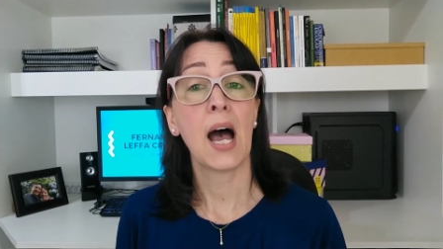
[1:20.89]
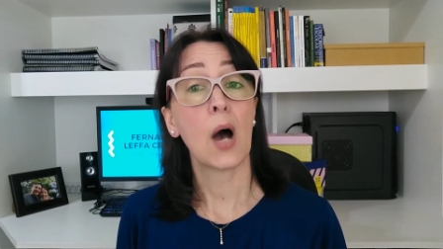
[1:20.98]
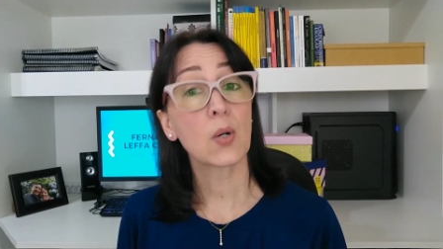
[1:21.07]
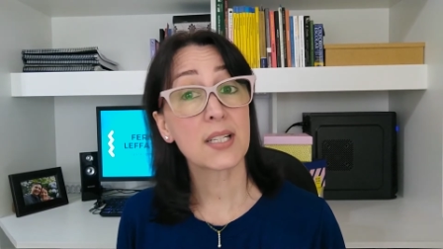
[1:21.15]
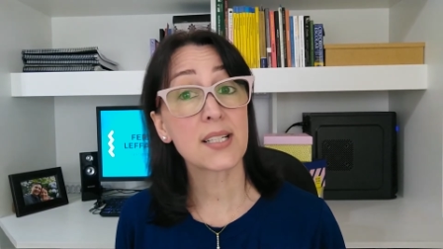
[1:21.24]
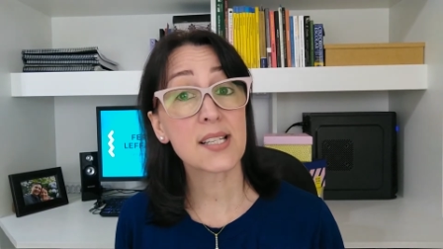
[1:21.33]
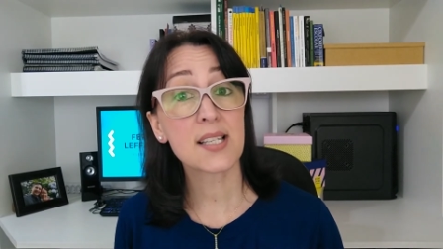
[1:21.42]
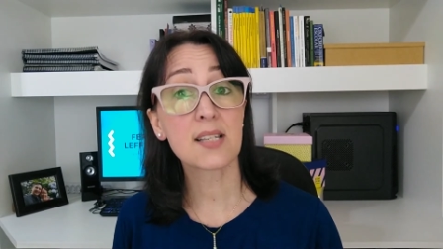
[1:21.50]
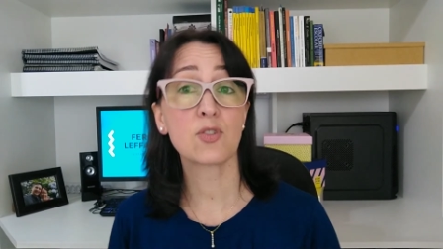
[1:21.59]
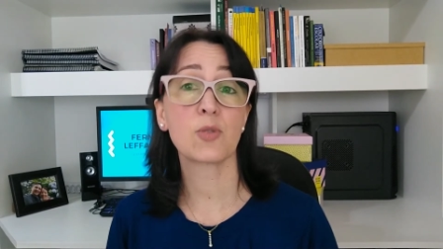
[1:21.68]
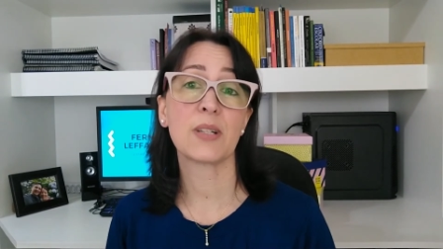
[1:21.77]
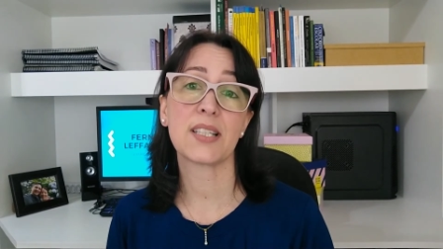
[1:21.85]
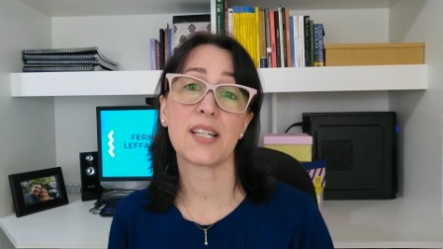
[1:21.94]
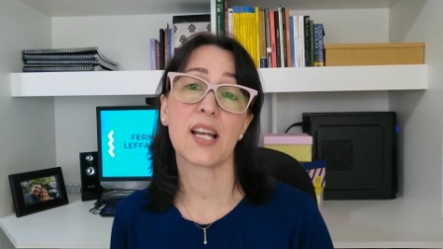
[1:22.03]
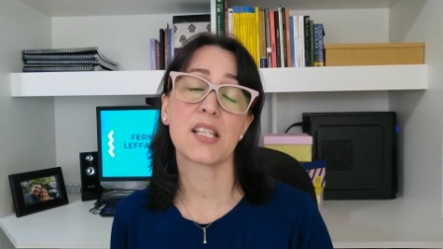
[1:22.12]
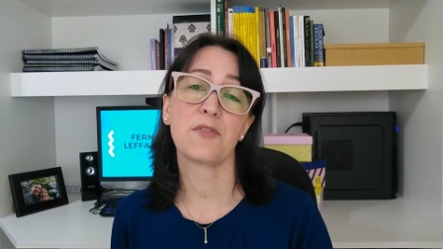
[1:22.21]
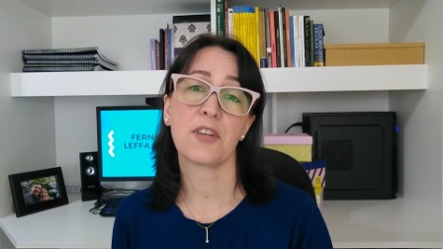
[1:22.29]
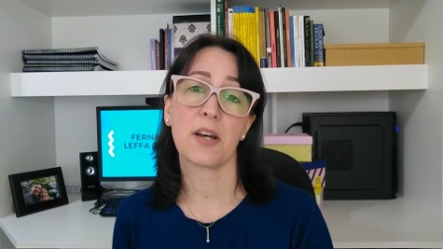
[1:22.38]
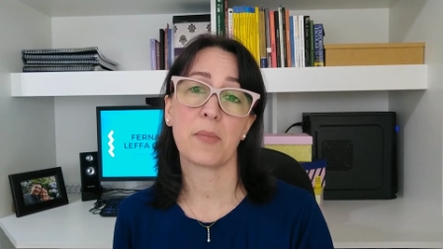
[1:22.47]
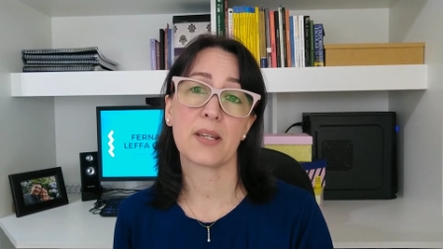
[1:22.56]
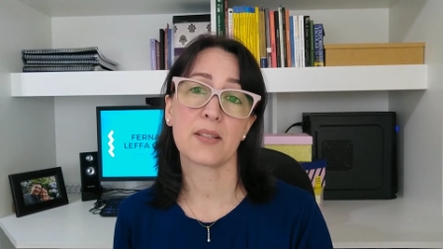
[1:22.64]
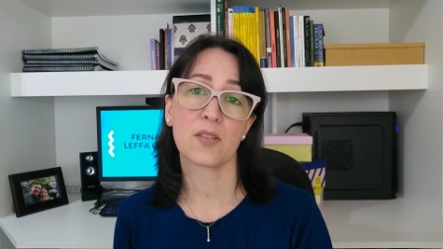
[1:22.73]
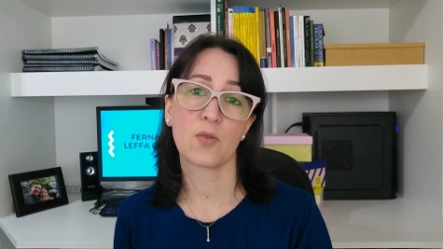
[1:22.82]
a organização de materiais e
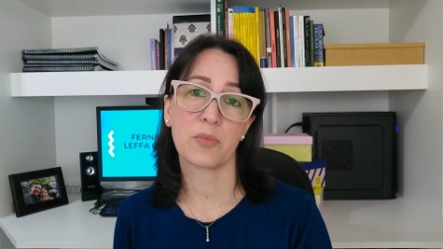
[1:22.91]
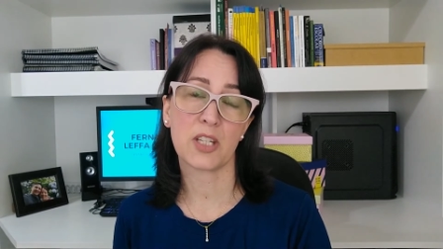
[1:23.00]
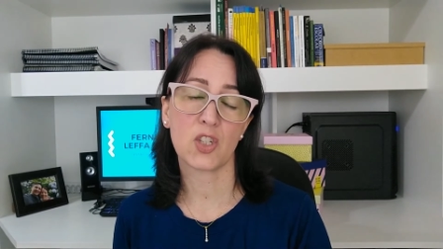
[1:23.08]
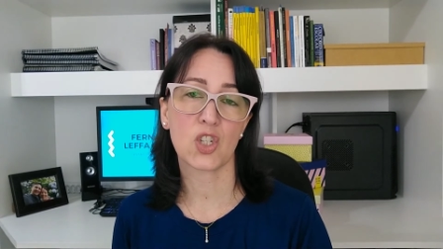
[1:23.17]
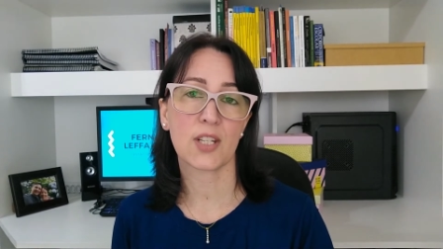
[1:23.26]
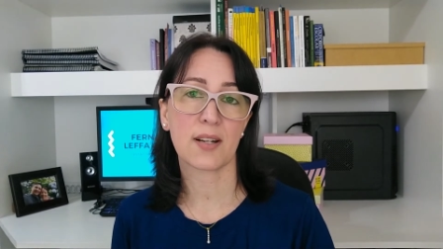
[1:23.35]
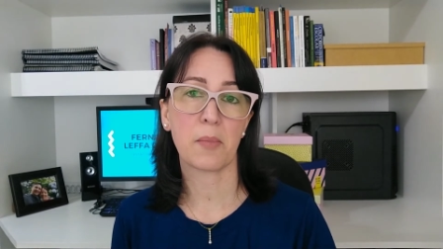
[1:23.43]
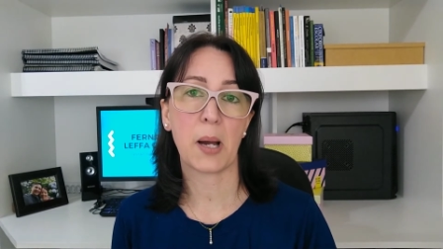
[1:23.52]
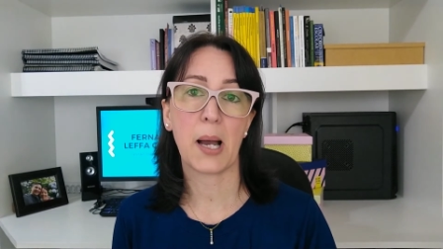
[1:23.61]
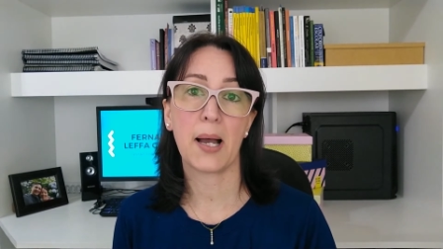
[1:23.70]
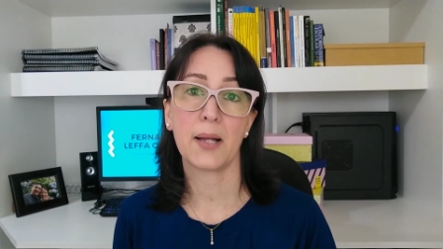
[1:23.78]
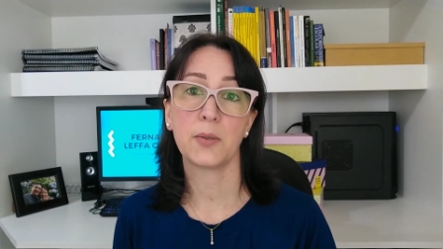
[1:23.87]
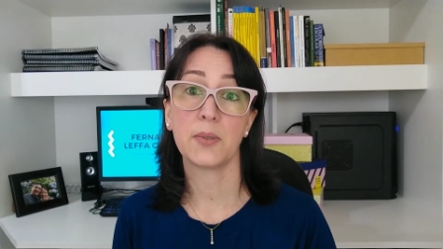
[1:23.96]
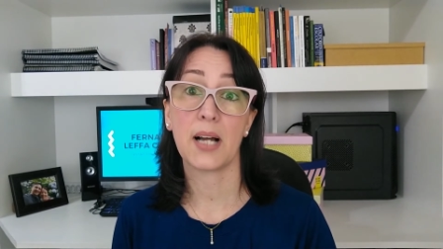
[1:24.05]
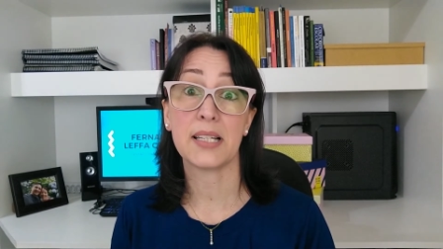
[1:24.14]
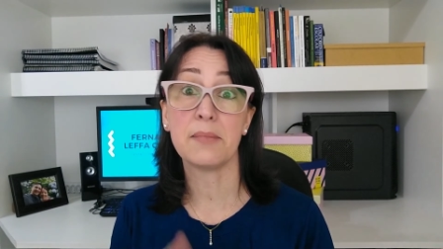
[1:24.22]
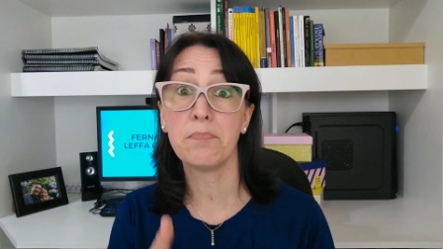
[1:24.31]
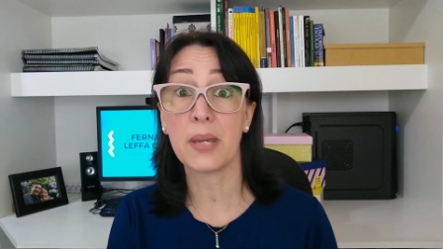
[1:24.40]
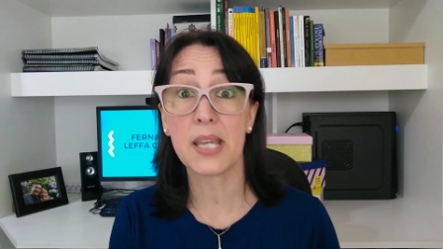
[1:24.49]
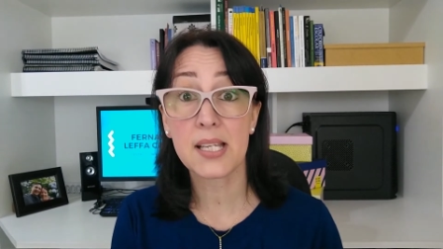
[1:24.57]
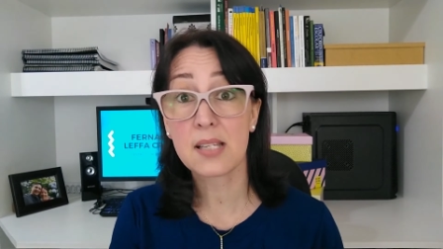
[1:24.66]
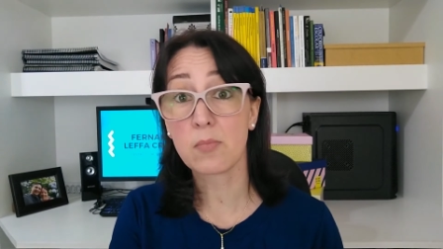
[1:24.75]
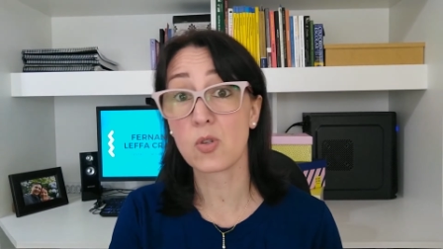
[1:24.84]
ferramentas no ambiente de trabalho, a
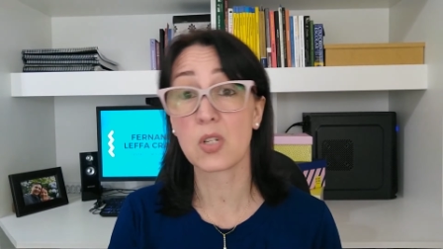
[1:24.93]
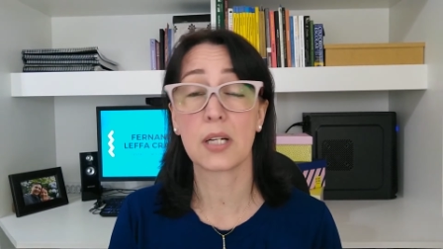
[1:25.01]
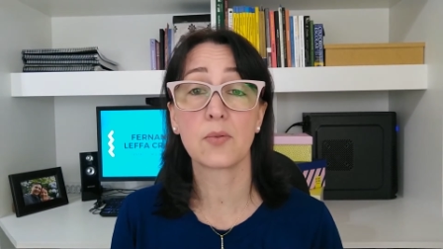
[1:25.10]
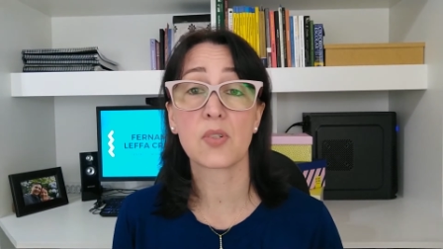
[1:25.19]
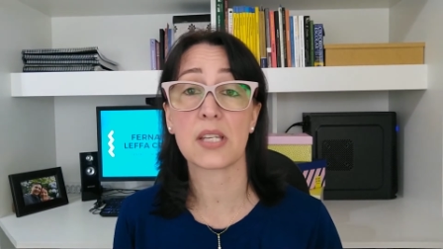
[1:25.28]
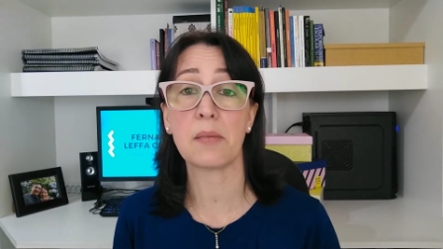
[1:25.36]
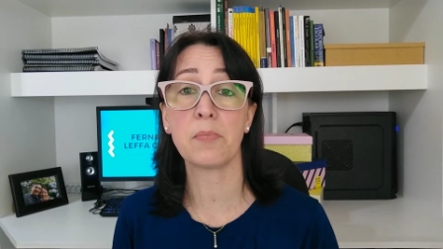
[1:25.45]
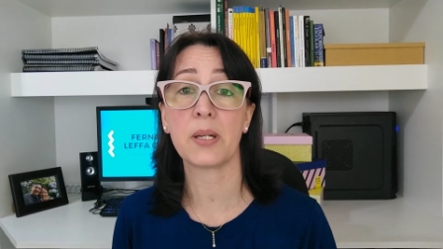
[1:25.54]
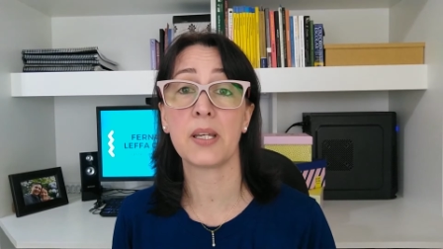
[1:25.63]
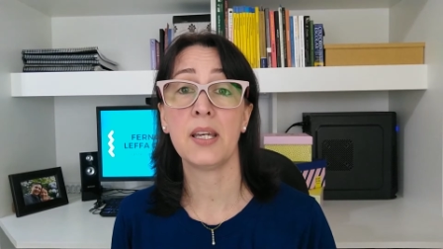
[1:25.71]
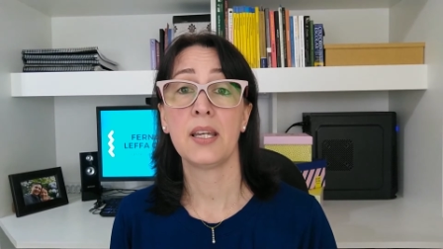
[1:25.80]
limpeza, buscando sempre